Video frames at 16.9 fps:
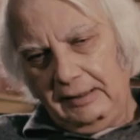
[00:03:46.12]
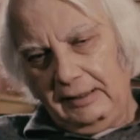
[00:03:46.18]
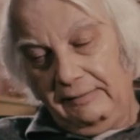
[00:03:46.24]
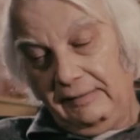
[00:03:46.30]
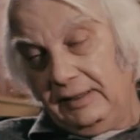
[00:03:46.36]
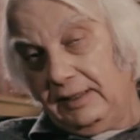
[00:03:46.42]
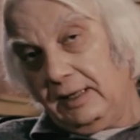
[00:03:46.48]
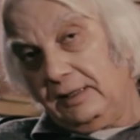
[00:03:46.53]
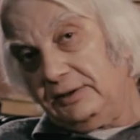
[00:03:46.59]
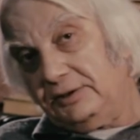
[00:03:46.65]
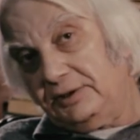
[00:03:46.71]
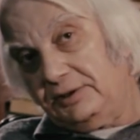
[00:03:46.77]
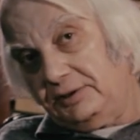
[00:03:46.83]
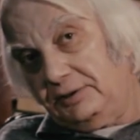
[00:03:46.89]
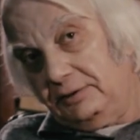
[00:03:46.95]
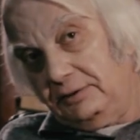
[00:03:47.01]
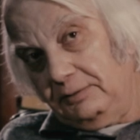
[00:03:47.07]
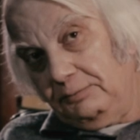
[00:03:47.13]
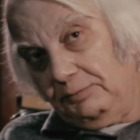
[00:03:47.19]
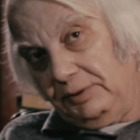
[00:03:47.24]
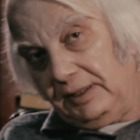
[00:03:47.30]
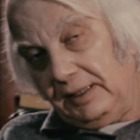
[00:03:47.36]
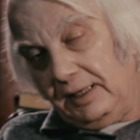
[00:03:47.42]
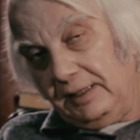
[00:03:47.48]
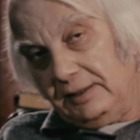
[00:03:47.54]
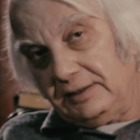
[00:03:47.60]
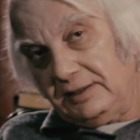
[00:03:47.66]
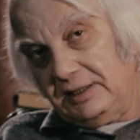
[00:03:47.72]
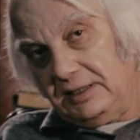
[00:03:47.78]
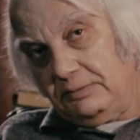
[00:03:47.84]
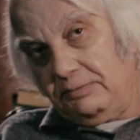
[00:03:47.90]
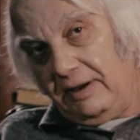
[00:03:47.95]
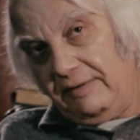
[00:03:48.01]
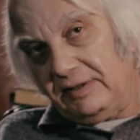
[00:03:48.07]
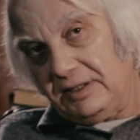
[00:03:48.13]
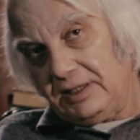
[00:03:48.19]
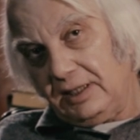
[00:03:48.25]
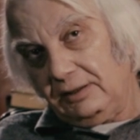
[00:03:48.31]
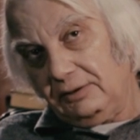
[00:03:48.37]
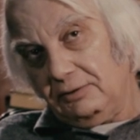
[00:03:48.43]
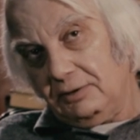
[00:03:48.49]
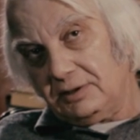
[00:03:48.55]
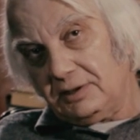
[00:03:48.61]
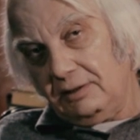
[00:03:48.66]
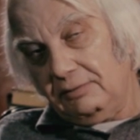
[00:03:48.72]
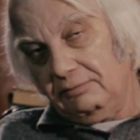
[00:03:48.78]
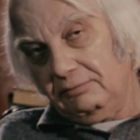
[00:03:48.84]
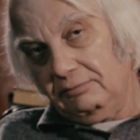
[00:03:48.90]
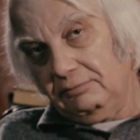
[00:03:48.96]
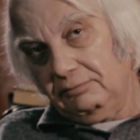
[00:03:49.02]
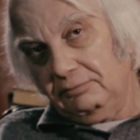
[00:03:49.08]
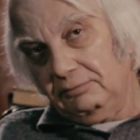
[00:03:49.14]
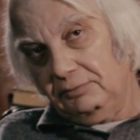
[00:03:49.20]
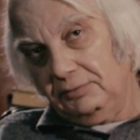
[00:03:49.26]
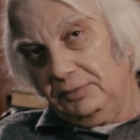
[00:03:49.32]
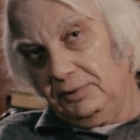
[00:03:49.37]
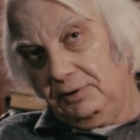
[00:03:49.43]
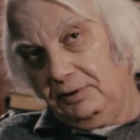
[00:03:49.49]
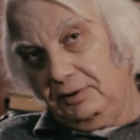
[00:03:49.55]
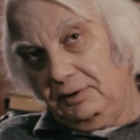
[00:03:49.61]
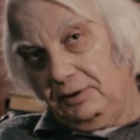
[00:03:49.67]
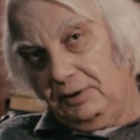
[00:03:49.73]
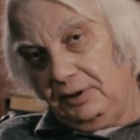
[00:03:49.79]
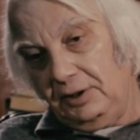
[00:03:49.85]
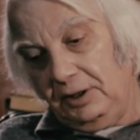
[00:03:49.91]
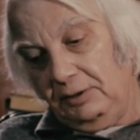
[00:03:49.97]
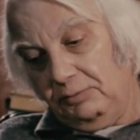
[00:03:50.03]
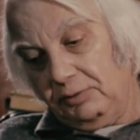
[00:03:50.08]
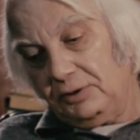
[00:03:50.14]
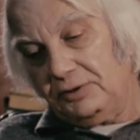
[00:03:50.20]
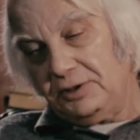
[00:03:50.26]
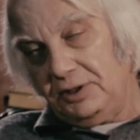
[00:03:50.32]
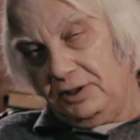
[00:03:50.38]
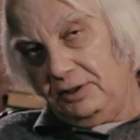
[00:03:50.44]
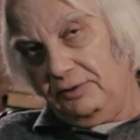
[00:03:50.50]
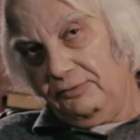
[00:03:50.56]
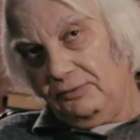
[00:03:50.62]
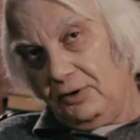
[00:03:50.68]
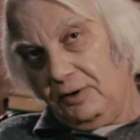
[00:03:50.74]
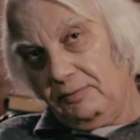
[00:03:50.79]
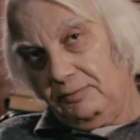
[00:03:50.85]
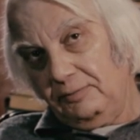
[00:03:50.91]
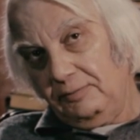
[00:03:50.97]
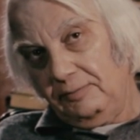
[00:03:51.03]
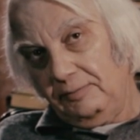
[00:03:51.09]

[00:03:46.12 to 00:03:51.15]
Иван Яковлевич пытается избавиться от носа и бросить его